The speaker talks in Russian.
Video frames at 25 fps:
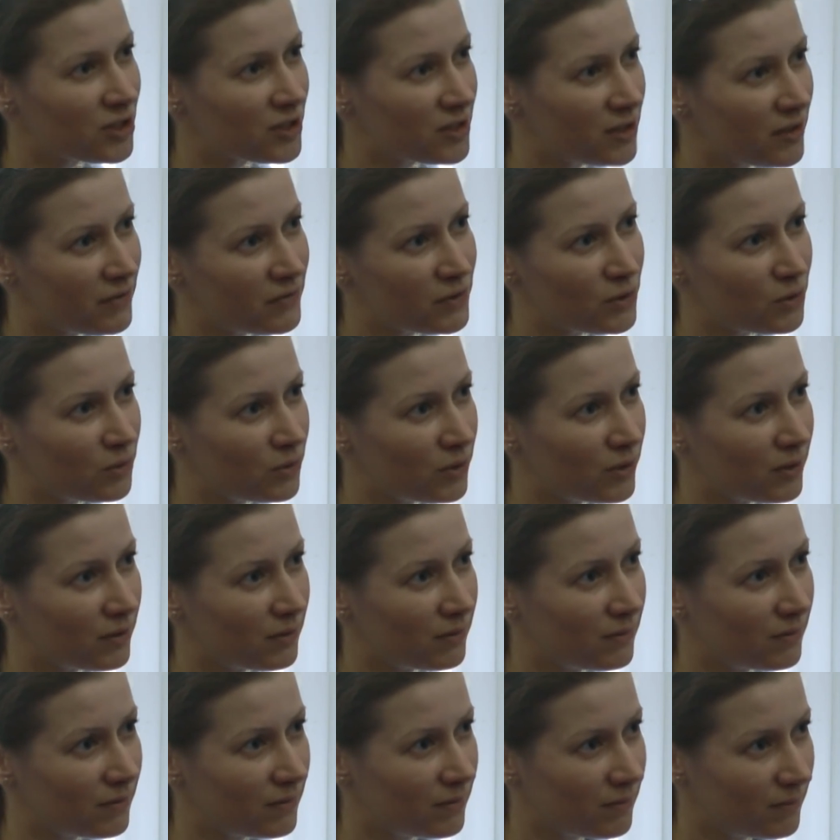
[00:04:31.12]
часа в сутки.
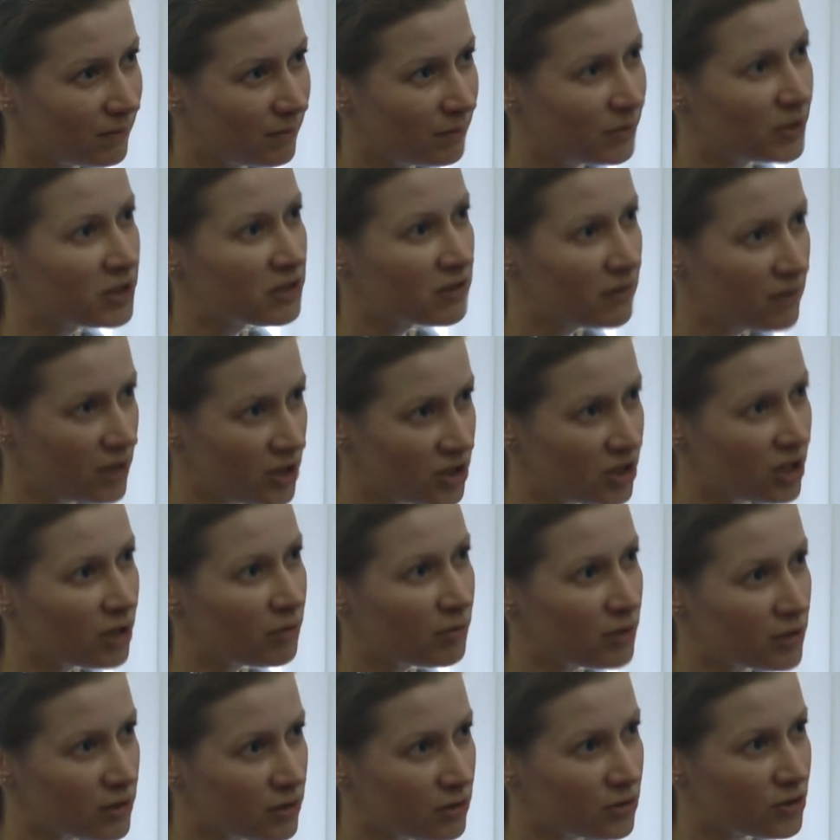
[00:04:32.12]
Представляешь,
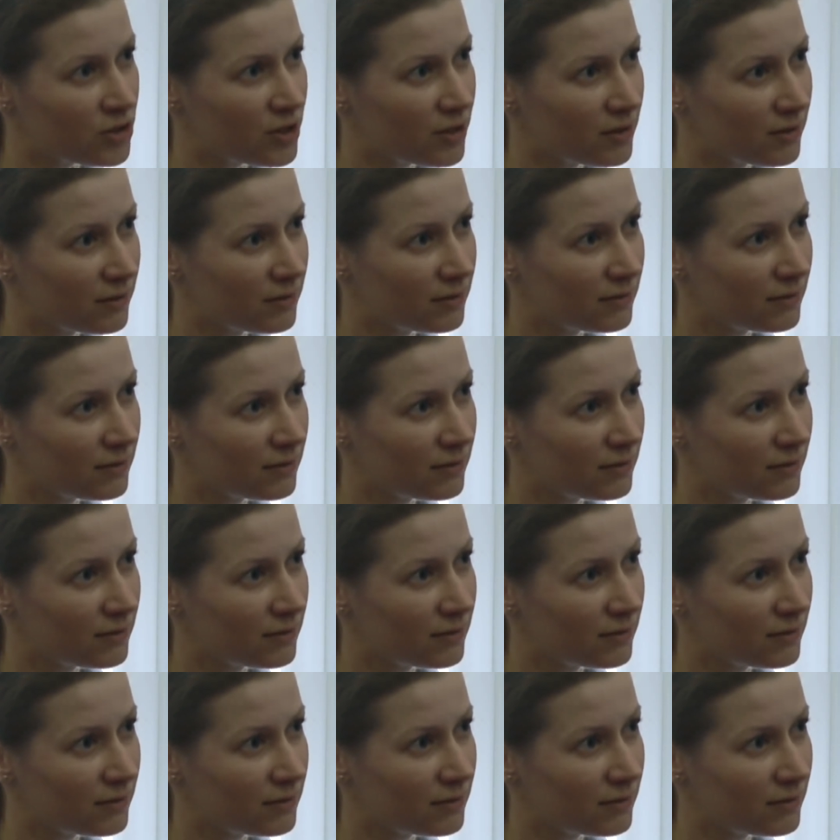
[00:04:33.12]
как мне сложно?